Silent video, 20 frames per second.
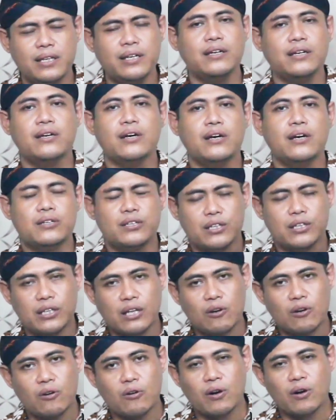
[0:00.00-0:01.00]
ini
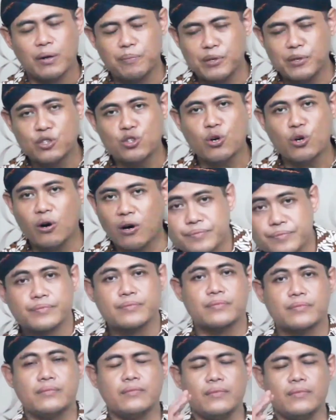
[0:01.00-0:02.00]
diteror oleh
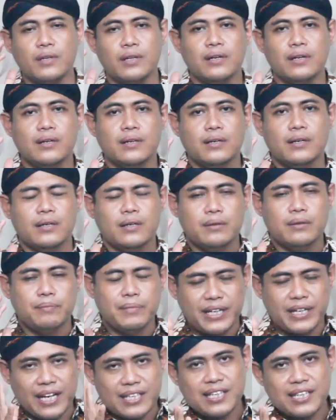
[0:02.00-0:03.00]
pinjol.
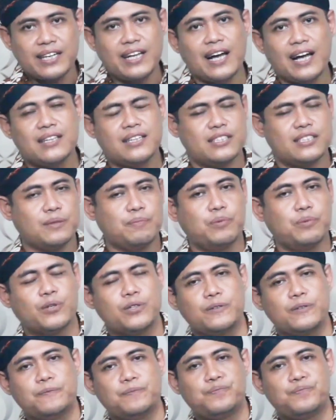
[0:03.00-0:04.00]
Mendasari hal tersebut,